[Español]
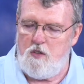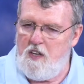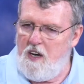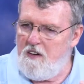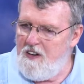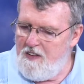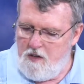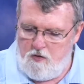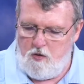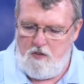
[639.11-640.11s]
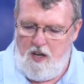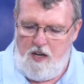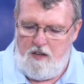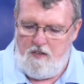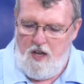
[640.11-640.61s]
no tiene redes
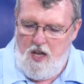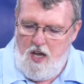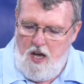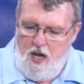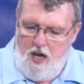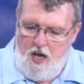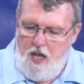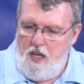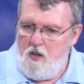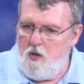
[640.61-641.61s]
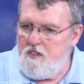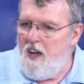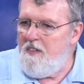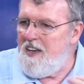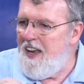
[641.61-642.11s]
sociales, ah, no
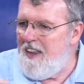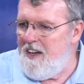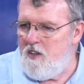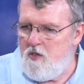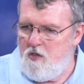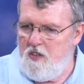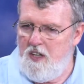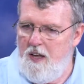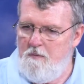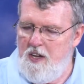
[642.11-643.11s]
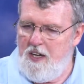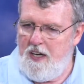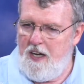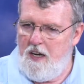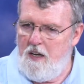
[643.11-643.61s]
sabe nada de la sociedad
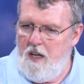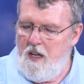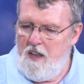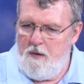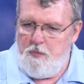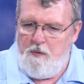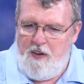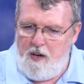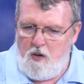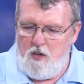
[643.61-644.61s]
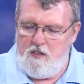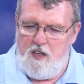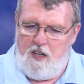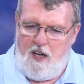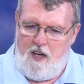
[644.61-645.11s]
mexicana. La primera
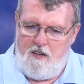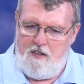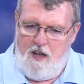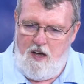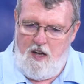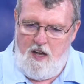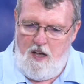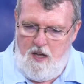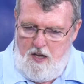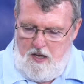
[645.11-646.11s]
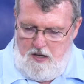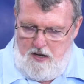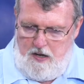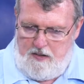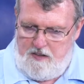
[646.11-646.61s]
cosa que es ah,
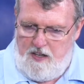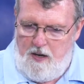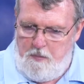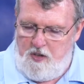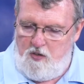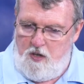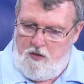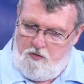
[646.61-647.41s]
decirle a decir a la persona,